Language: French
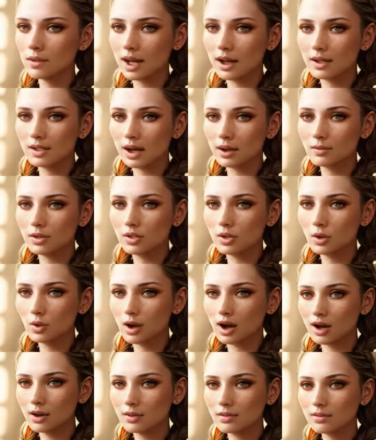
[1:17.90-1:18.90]
Étape
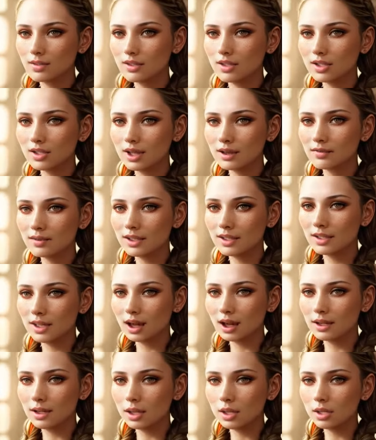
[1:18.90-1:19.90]
3. Suivi
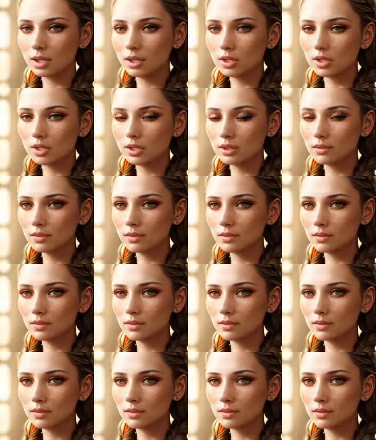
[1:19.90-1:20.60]
stratégique.